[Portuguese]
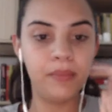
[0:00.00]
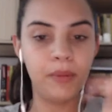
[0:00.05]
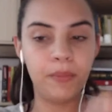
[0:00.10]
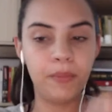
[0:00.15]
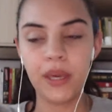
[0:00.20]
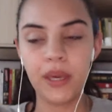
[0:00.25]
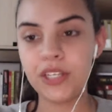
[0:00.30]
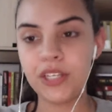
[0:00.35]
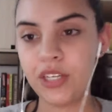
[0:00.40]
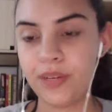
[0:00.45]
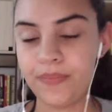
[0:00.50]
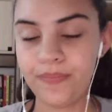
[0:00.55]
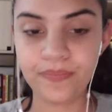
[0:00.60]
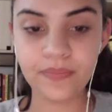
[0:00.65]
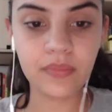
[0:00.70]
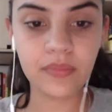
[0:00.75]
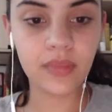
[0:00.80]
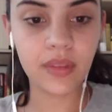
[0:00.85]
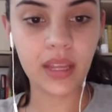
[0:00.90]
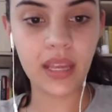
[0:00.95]
Me perdi.
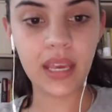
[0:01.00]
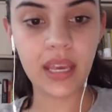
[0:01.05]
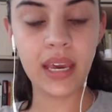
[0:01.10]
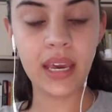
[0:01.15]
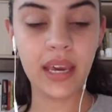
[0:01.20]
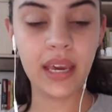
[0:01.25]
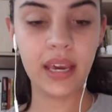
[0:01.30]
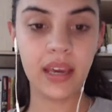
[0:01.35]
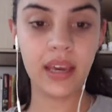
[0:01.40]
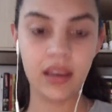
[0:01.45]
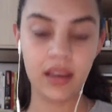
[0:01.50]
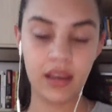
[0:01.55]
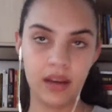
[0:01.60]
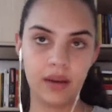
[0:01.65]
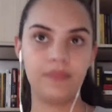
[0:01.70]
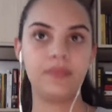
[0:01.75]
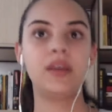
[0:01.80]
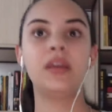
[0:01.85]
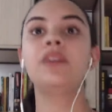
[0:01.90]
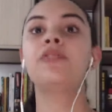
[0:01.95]

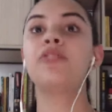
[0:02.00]
É,